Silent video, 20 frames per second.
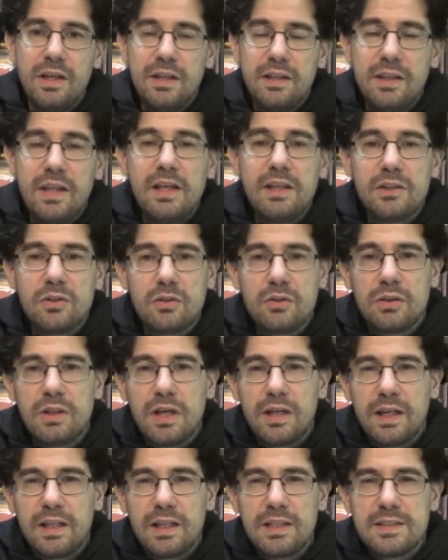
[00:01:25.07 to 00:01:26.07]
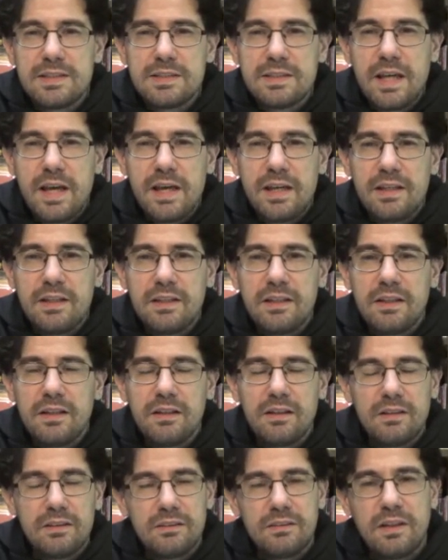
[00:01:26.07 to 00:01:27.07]
dentro daquela série,
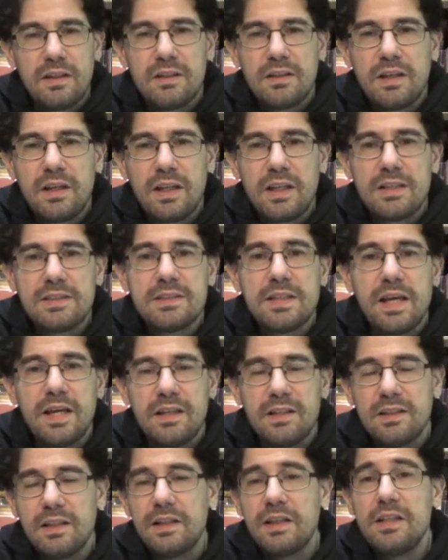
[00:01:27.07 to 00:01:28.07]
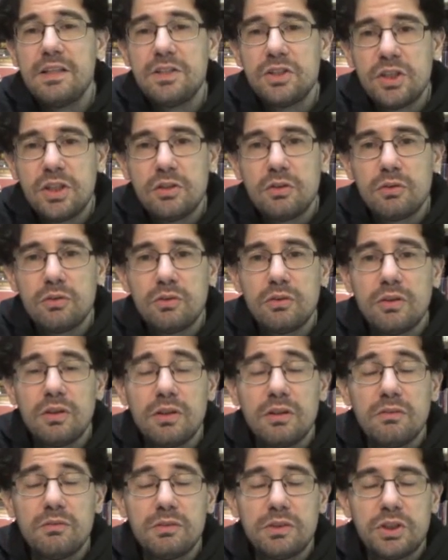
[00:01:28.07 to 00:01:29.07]
né, daquela série, naquele título,
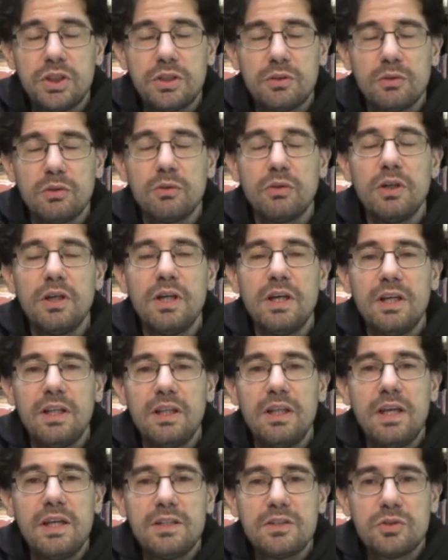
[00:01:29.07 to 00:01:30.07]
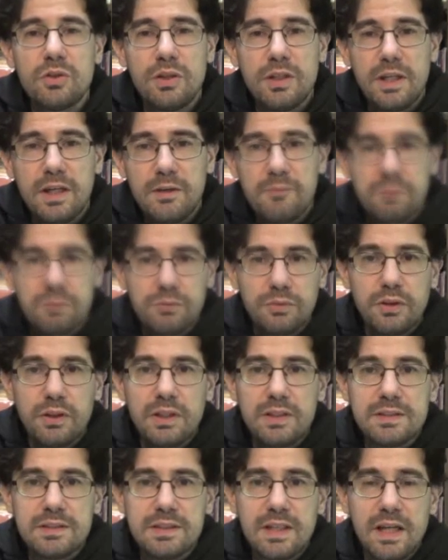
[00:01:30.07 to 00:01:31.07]
título Le Historie Foi
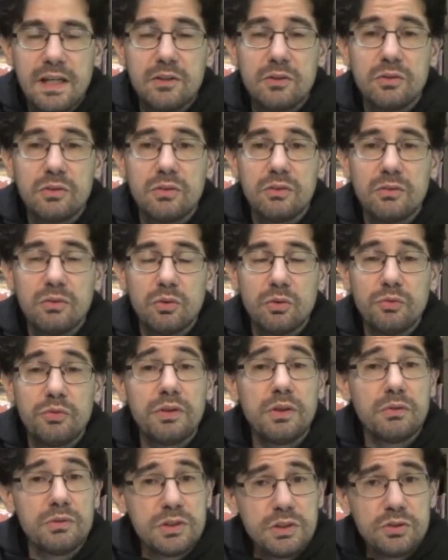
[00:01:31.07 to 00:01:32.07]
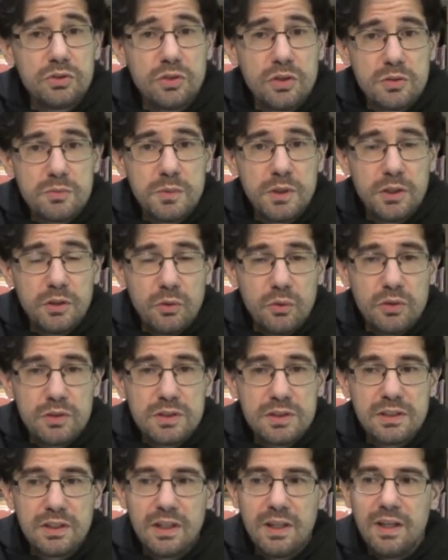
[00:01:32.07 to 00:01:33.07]
lançado no finalzinho de
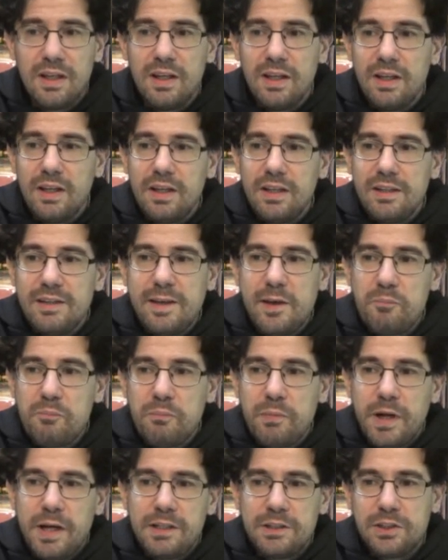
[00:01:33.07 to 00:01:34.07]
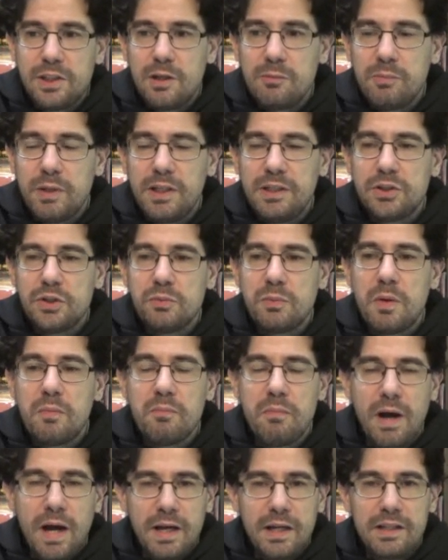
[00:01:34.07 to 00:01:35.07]
2012 e é praticamente uma
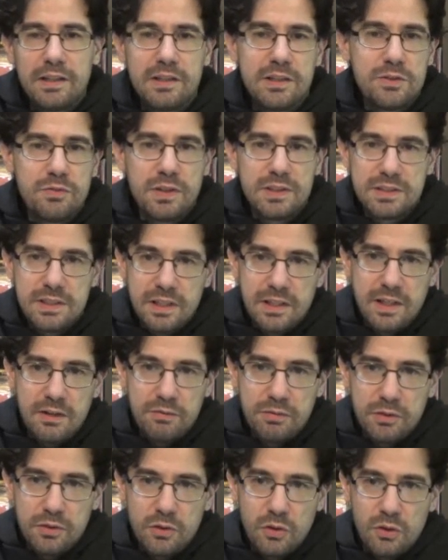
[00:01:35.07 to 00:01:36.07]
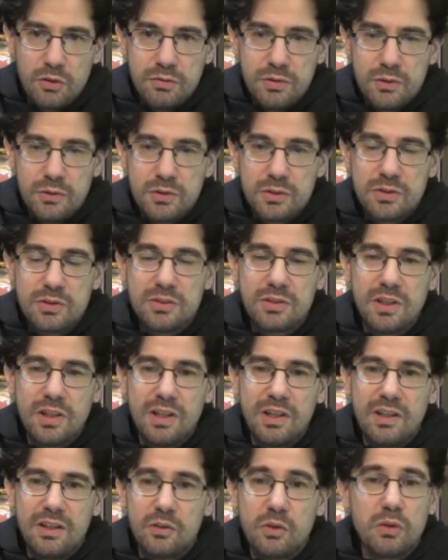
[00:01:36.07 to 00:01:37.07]
máquina de fazer graphic novels
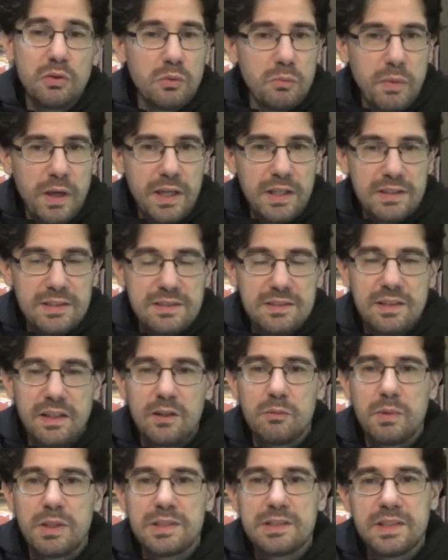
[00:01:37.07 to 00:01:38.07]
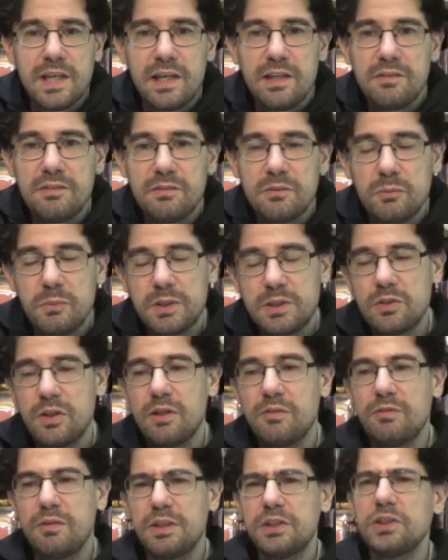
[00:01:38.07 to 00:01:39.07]
todo mês tem uma série, uma
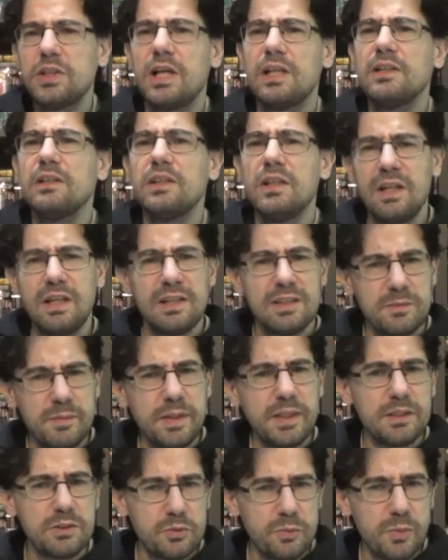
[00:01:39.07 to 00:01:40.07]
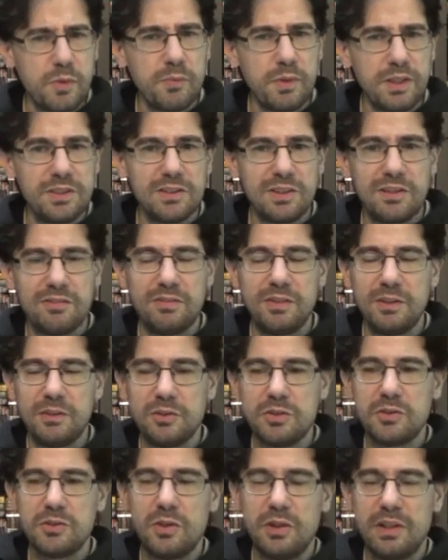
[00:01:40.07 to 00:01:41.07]
história fechada. Se bem que ultimamente está vindo
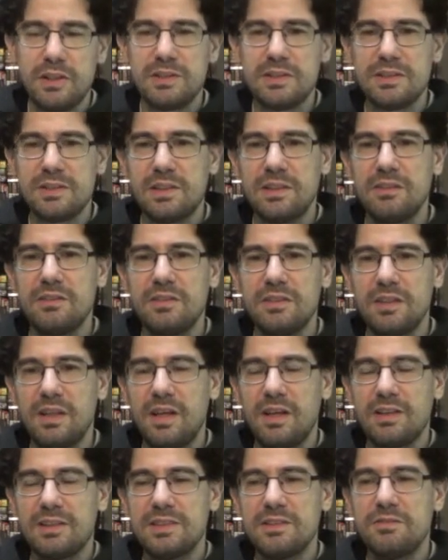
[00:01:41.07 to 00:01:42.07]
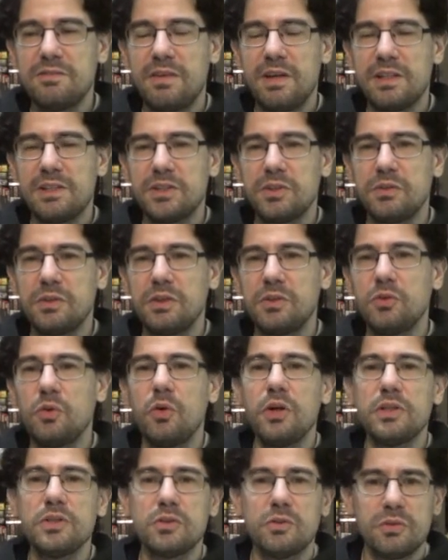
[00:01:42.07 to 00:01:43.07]
histórias que é, se fecham em
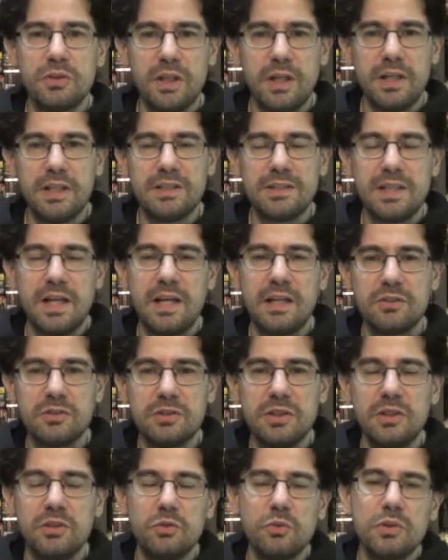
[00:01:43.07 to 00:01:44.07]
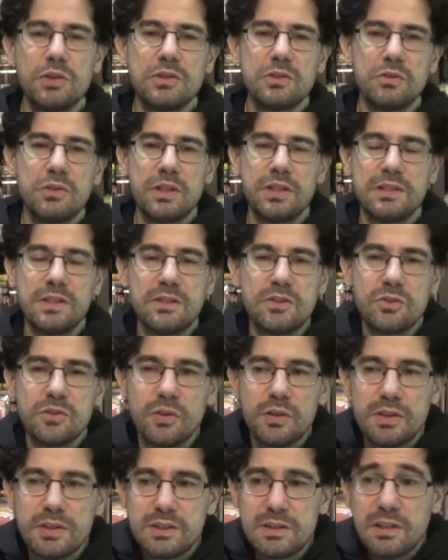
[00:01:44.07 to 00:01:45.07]
dois ou três arcos, né, em duas ou três
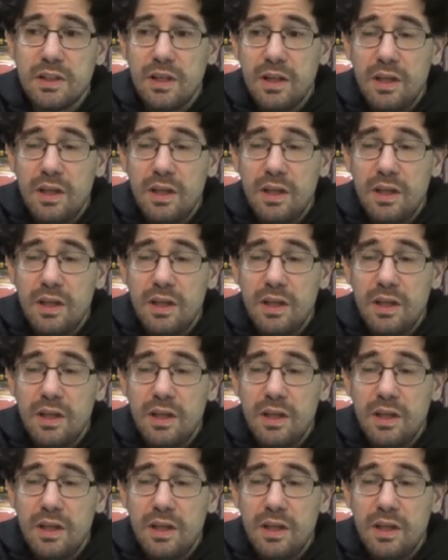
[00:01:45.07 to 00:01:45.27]
edições,